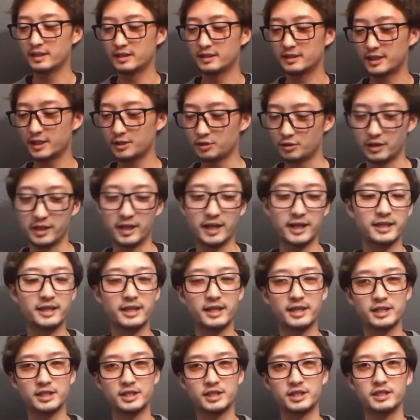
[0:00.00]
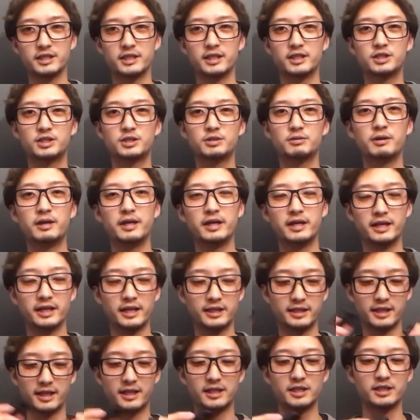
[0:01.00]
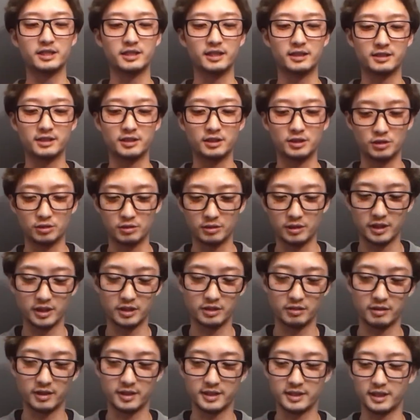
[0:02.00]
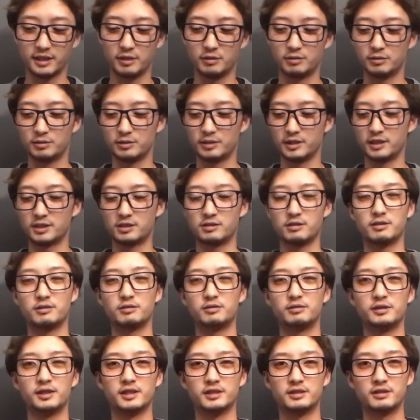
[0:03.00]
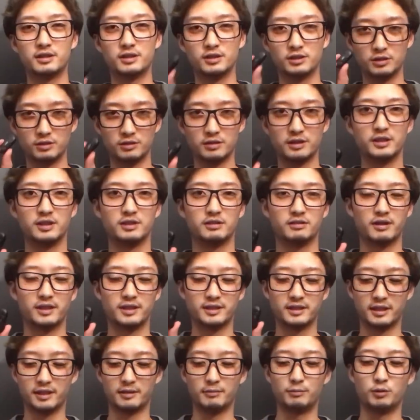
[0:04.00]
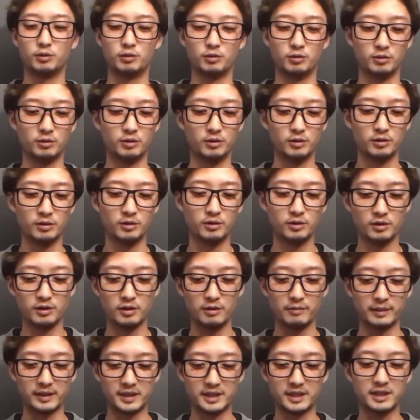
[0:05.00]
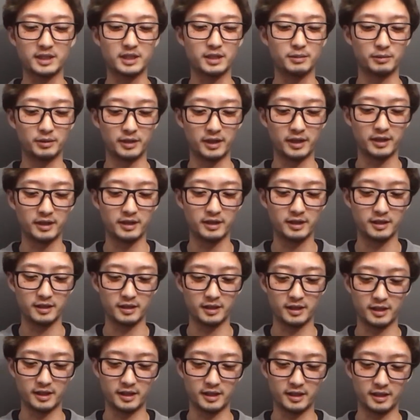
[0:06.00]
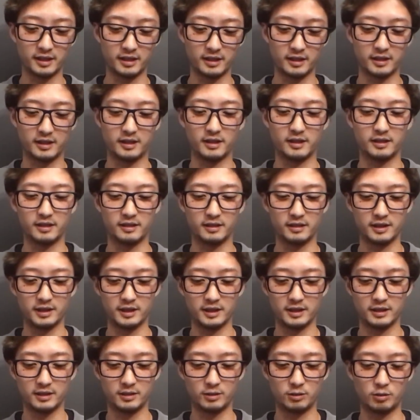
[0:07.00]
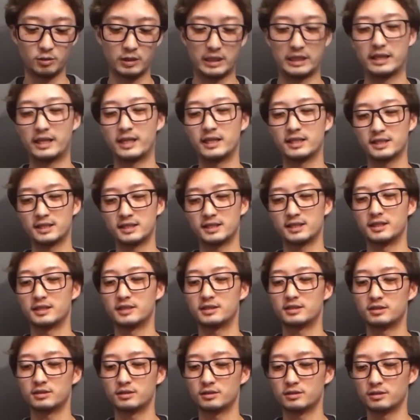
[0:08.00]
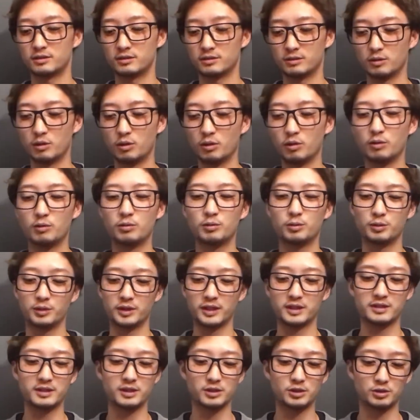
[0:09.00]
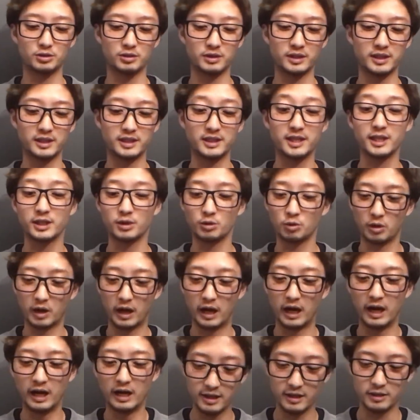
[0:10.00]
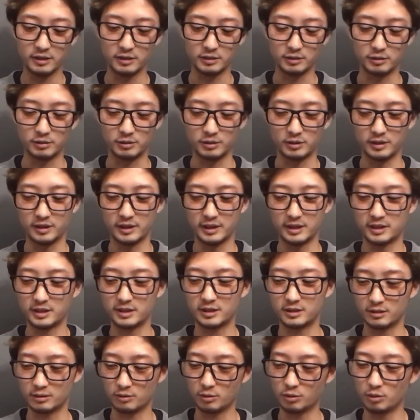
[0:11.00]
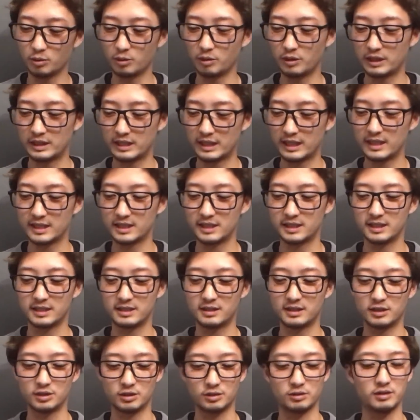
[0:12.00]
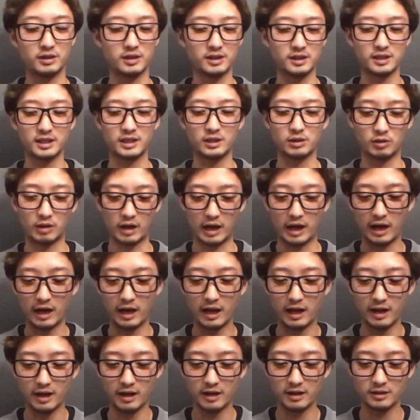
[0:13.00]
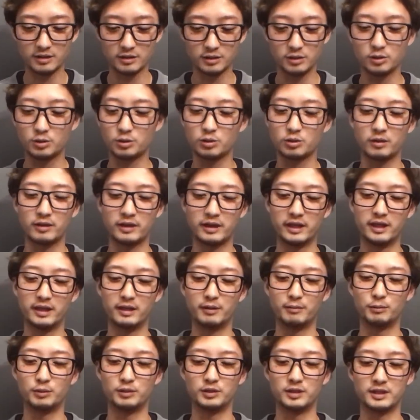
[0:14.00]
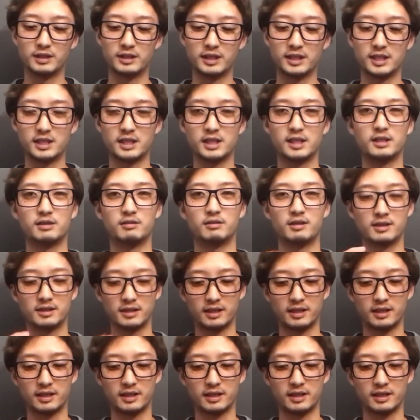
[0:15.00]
ちゃんとね新しいやつは、え新しいやつで充電してください古いやつは古いやつで充電してくださいもう間違ってもね、えー、こう新しいやつを古いやつで充電したりとか古いやつを新しいやつで充電したりとかそういうことはねもう絶対しないでくだ